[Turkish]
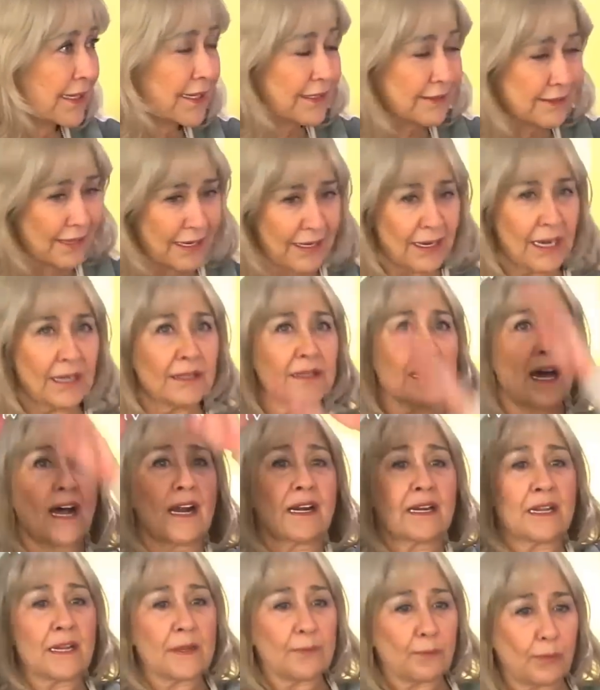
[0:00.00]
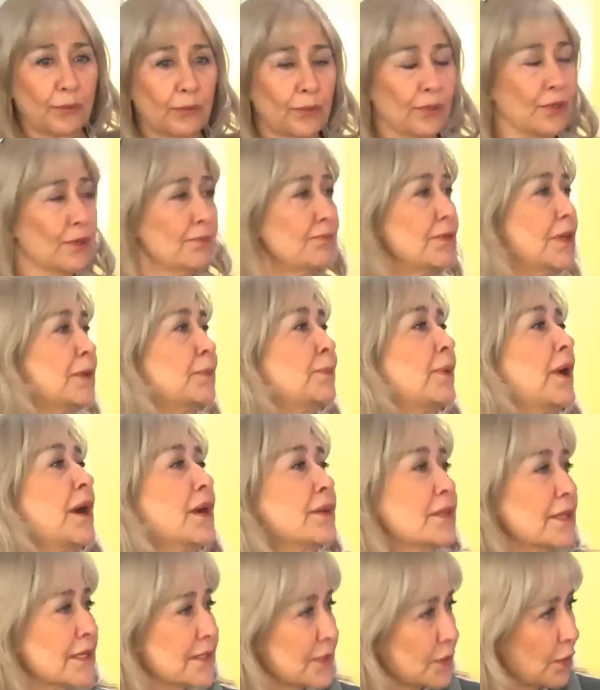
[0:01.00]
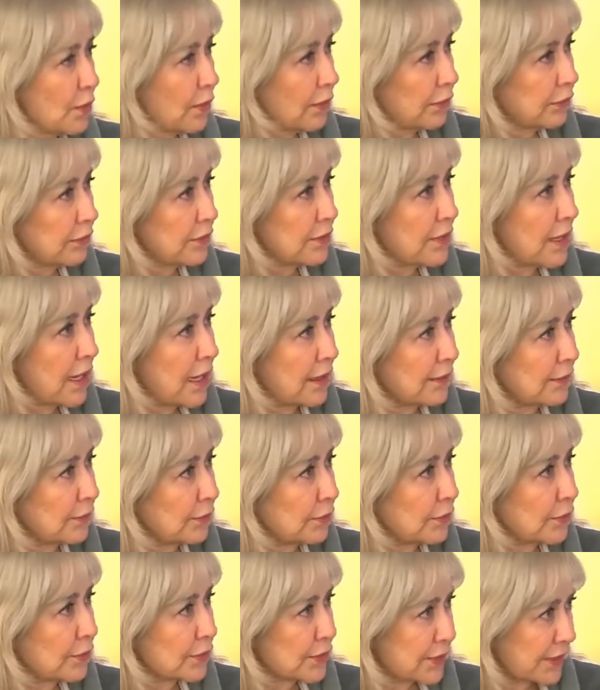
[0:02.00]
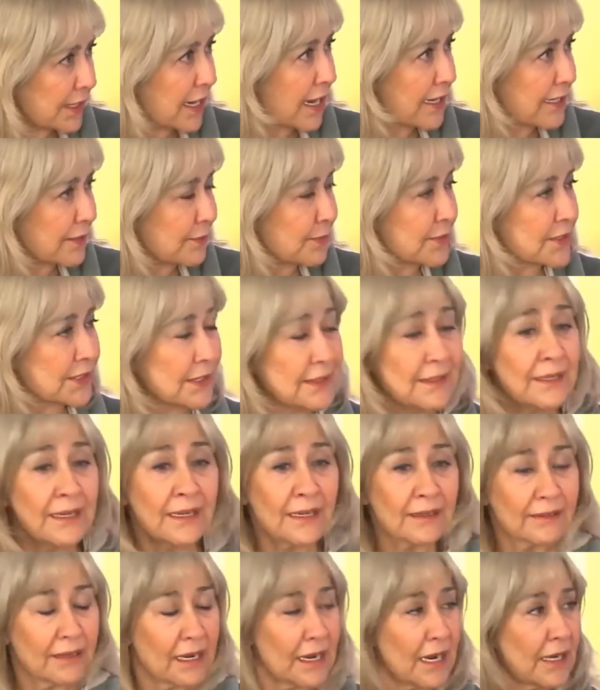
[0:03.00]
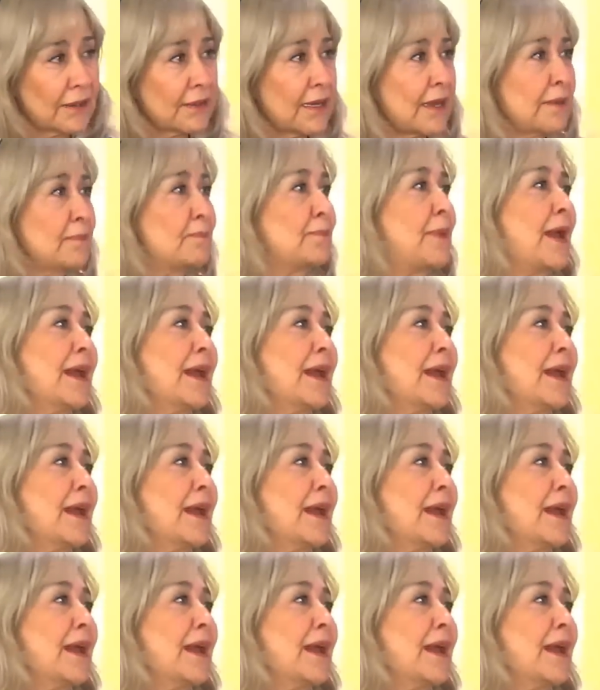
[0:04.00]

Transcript: Ne kadar bütünün bir parçası olduğunu anlıyoruz kendimizin. Ne kadar